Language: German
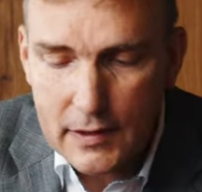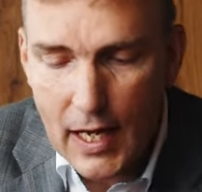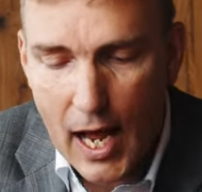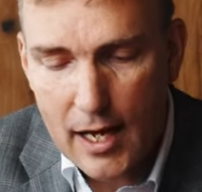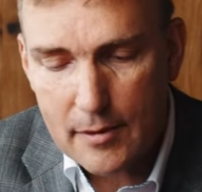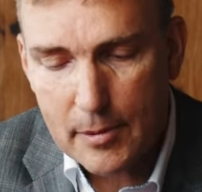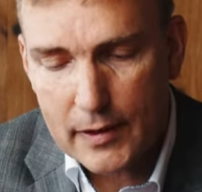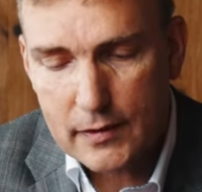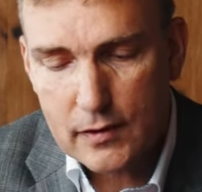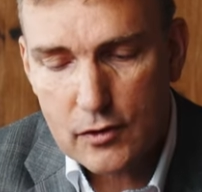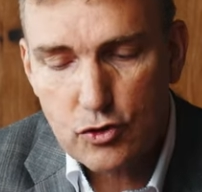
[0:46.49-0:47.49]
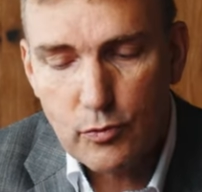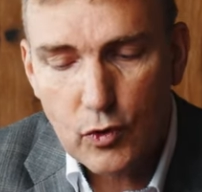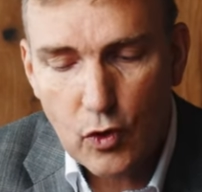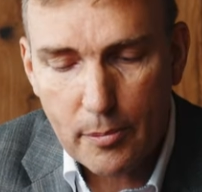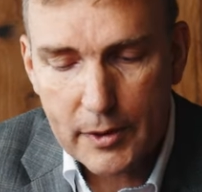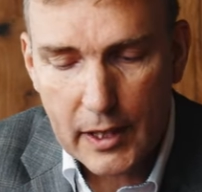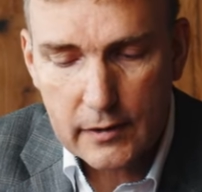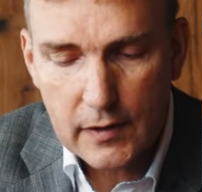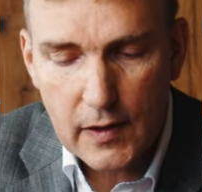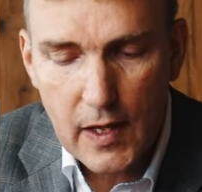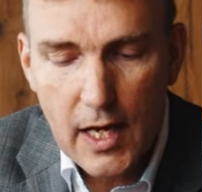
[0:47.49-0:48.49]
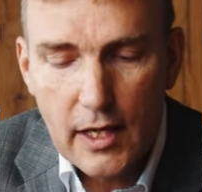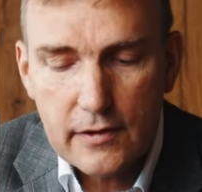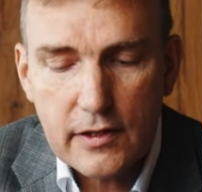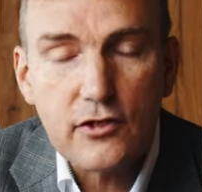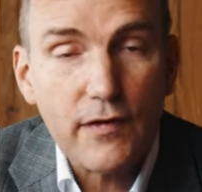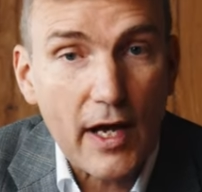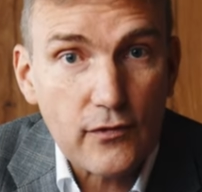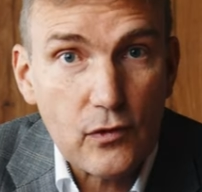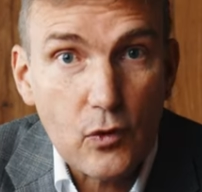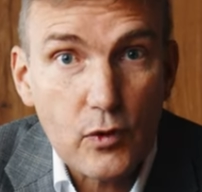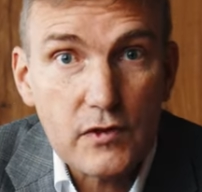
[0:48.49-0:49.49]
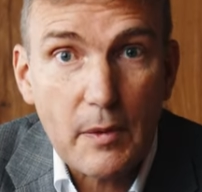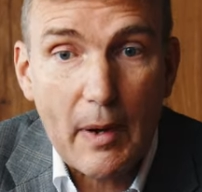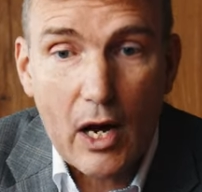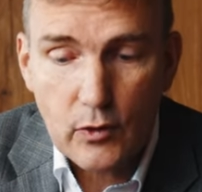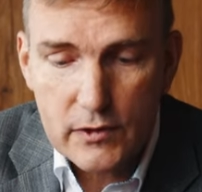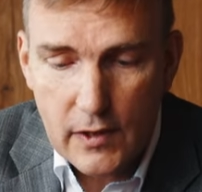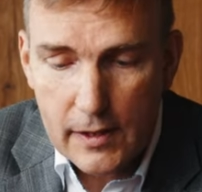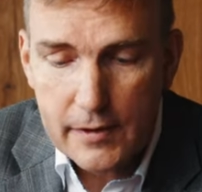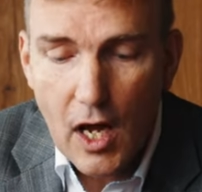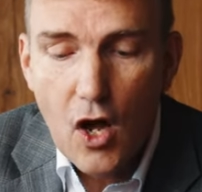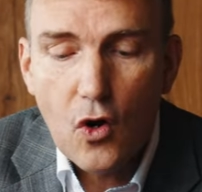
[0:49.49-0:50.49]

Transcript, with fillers: gearbeitete Schmuckobjekte sind zweifellos dem Haushalt